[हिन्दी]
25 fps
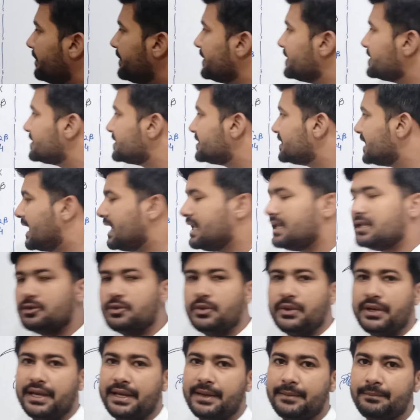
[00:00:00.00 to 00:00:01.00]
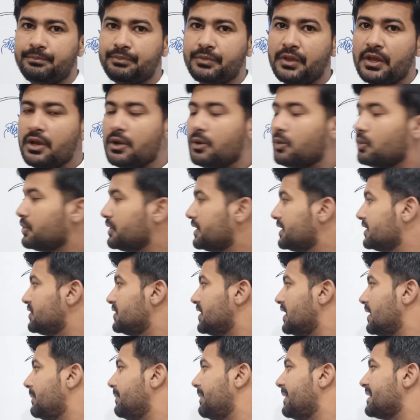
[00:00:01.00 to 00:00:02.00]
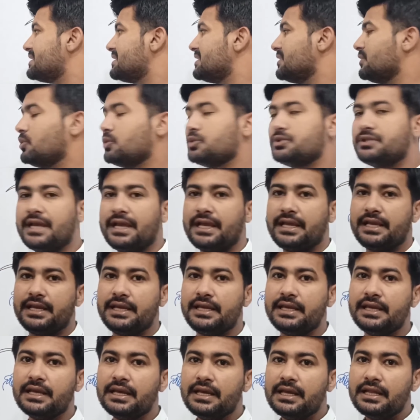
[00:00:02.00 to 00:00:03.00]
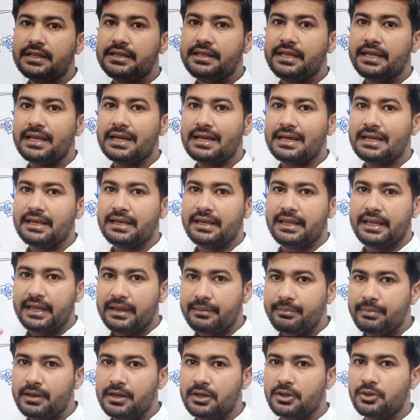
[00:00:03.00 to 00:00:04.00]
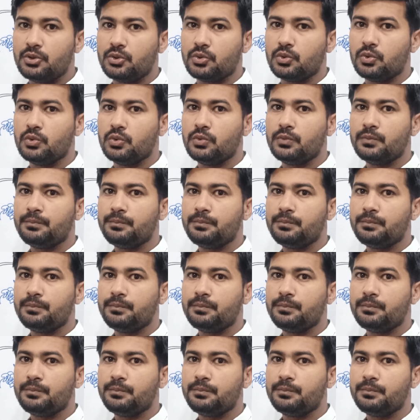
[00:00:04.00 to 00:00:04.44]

आपके सेल जो हैं उनकी शेप ऐसे हो जाएगी दे अनएबल टू